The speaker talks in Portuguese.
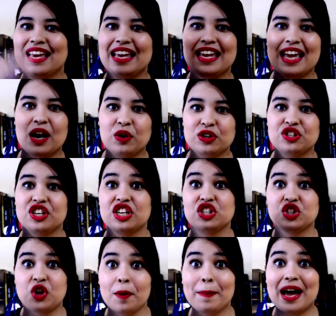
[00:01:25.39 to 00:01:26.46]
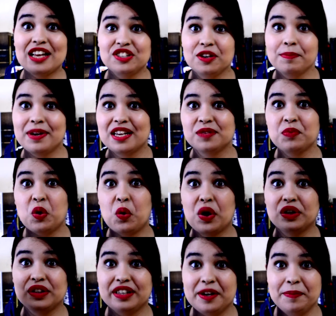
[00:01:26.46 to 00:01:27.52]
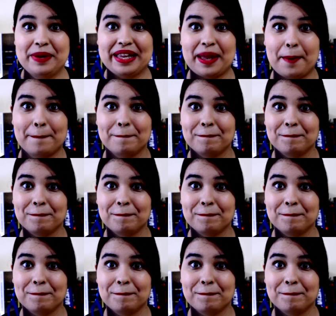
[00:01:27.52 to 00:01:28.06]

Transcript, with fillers: e a cortina só baixa mesmo quando termina.